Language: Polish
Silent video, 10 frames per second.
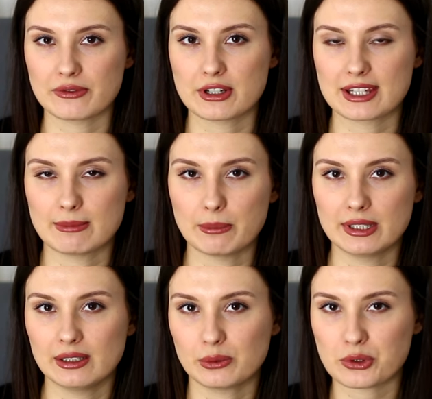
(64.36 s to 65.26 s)
że wszyscy
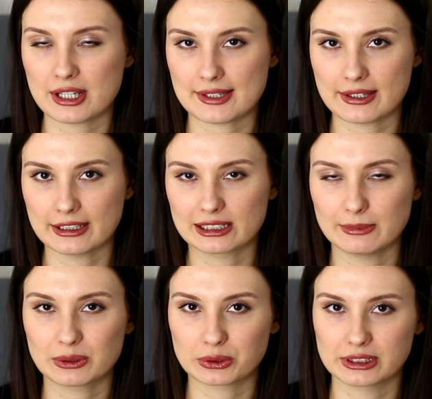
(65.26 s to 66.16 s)
mamy różne zdania na
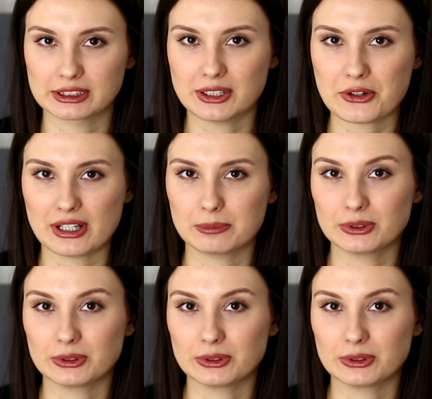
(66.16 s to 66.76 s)
temat różnych książek,